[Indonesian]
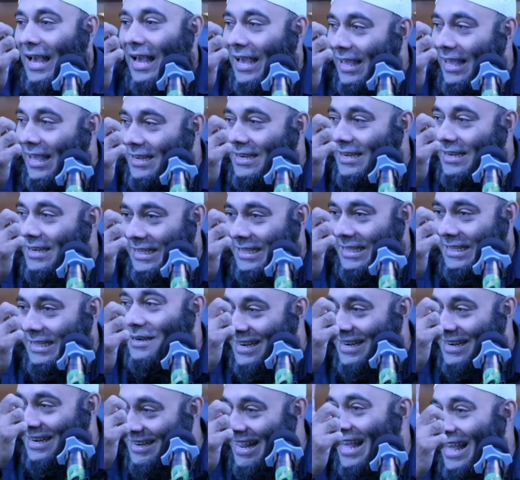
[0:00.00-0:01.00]
air dingin
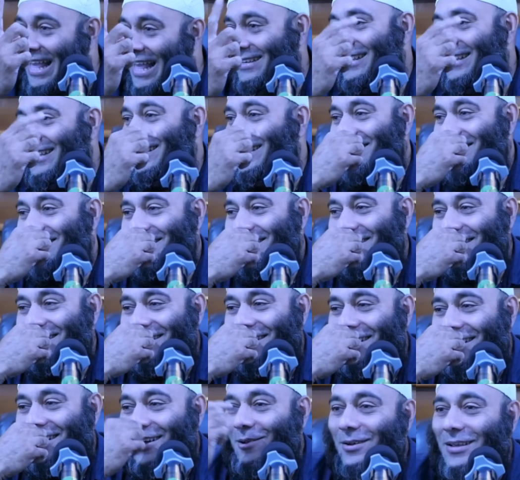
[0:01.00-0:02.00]
beneran ya.
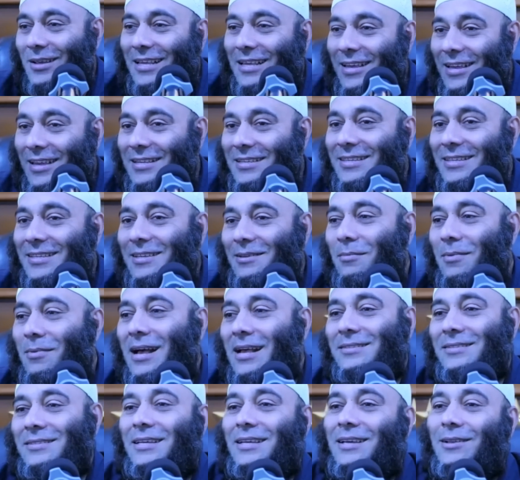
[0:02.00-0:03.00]
Kalau kita di sini
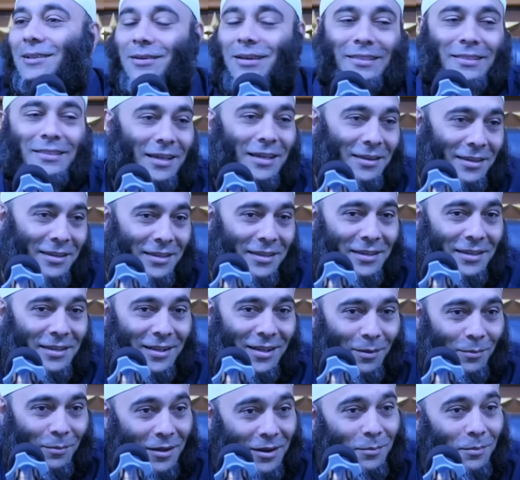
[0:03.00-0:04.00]
bahasanya kalau kita di
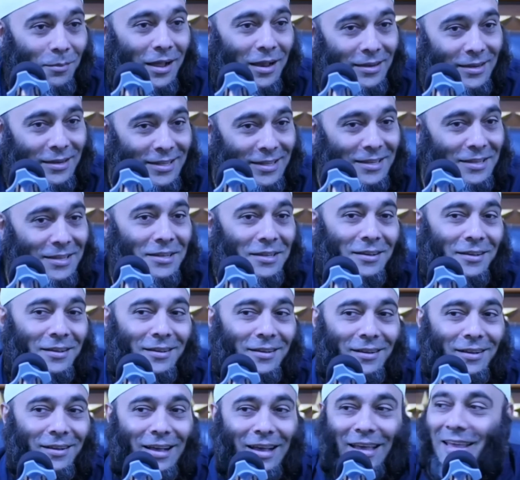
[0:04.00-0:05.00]
kamar mandi
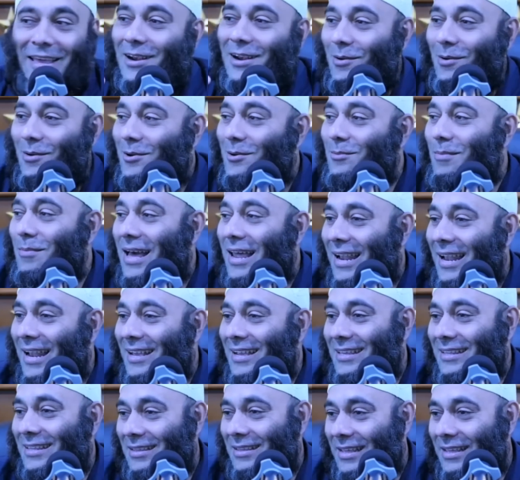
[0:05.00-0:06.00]
air normal
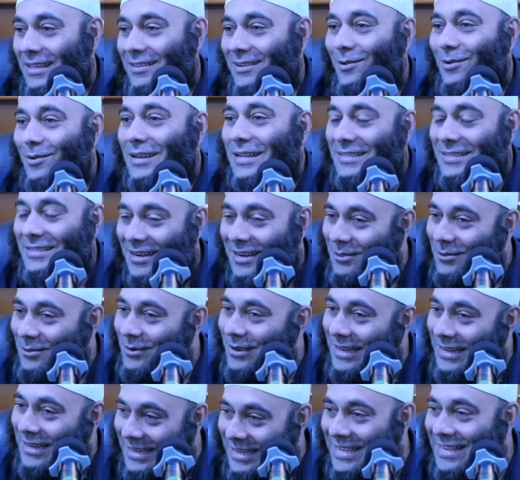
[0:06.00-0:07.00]
lah gitu ya. Kalau di sana
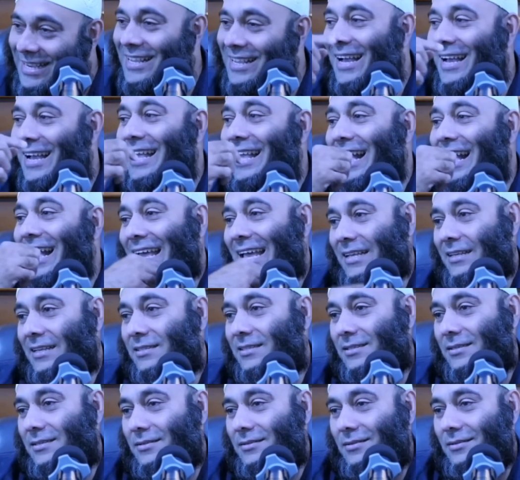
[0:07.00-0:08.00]
itu kan dinginnya kayak
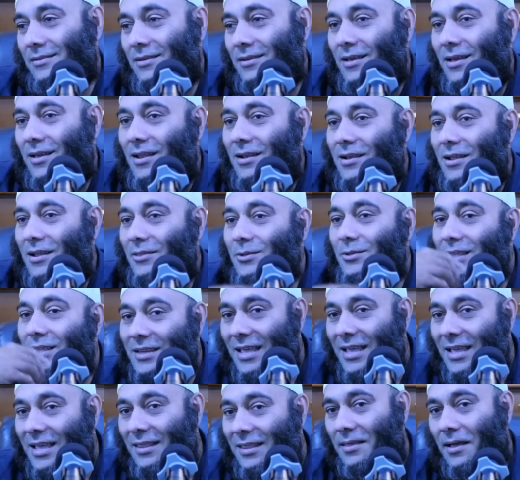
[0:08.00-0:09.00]
es. Nah itu
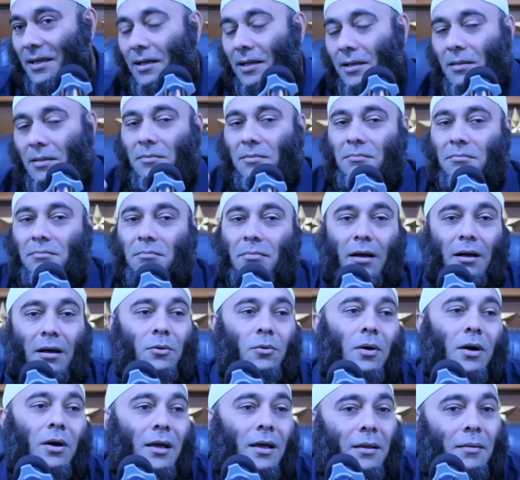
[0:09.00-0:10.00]
ternyata
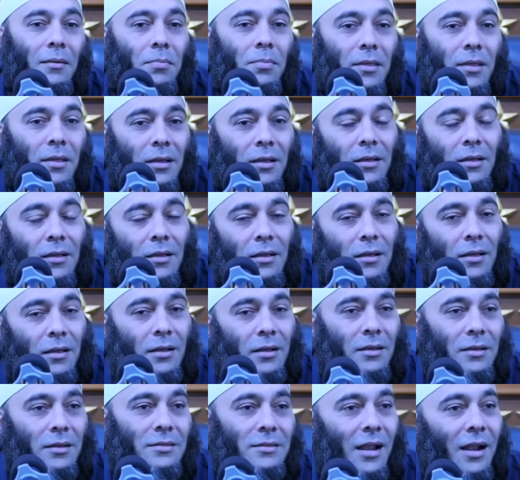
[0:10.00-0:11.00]
bahwa
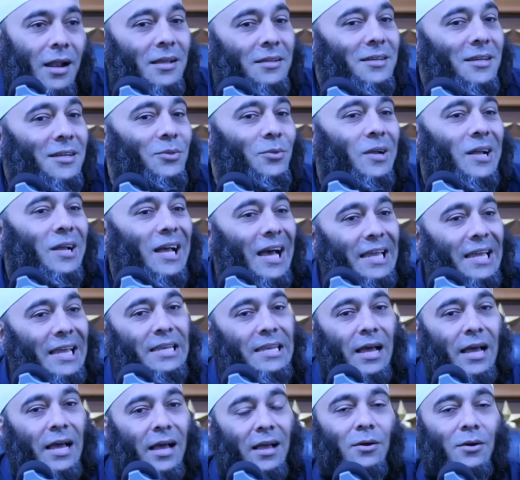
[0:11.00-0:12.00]
salah satu
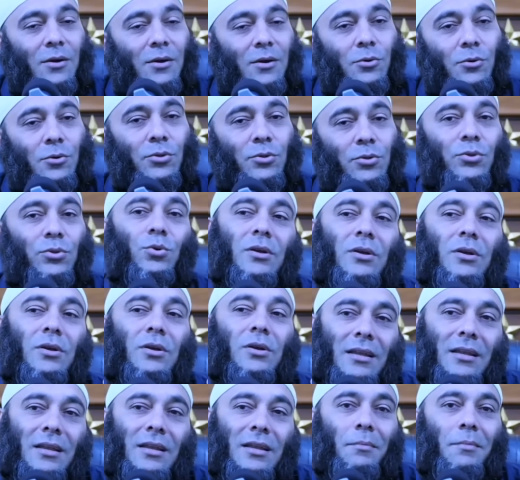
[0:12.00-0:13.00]
kaidah
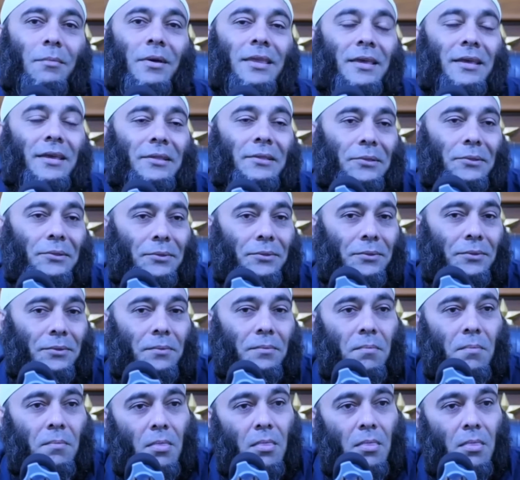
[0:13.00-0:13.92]
untuk namanya itu